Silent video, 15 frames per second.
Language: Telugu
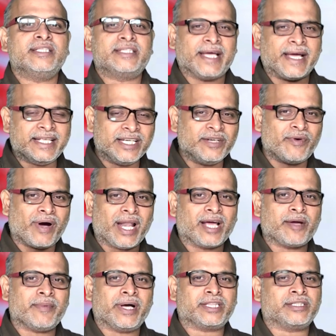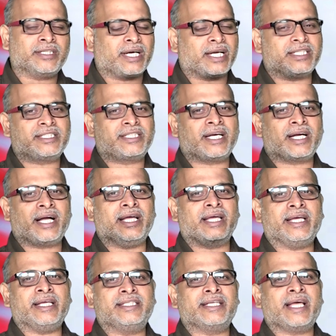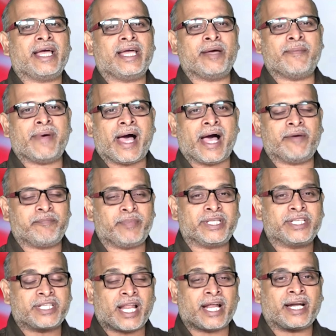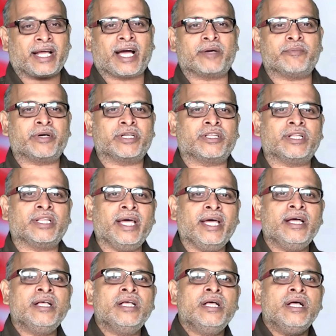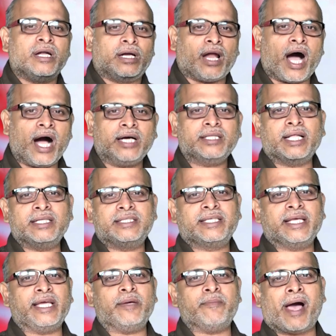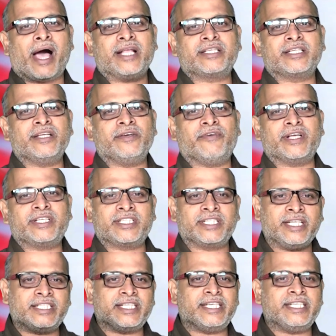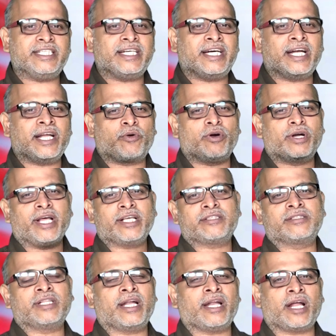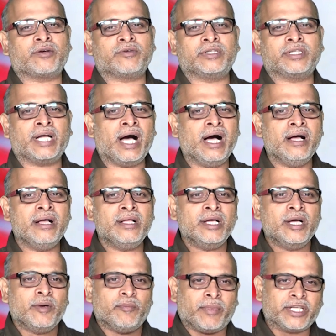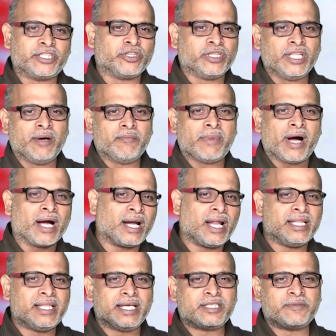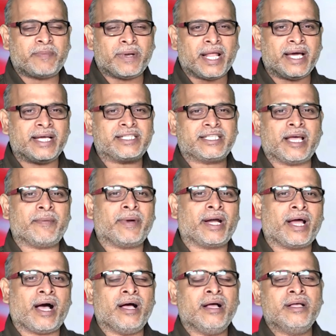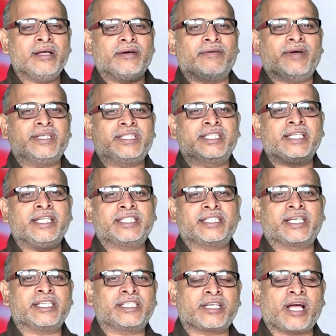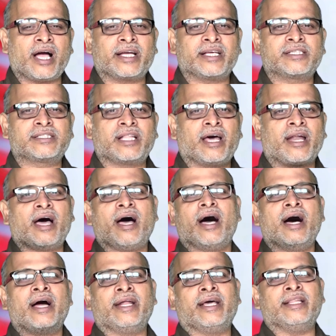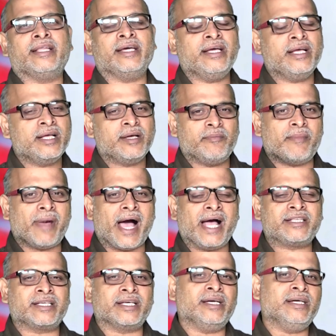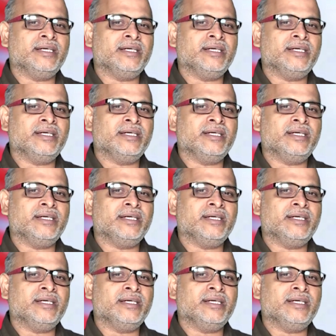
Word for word: చేజింగ్ వాళ్ళకి మాత్రం ఖచ్చితంగా ఈజీ అయ్యే మ్యా పిచ్ లాగానే కనపడుతుంది నాకు తెలిసి ఈ మ్యాచ్ని వెస్టిండీస్ ఈజీగానే కొట్టేస్తుందని అనుకుంటున్నా మరి చూద్దాం బంగ్లాదేశ్ ప్లేయర్స్ ఏమైనా వెస్టిండీస్కి షాక్ ఇస్తారా అనేది మ్యాచ్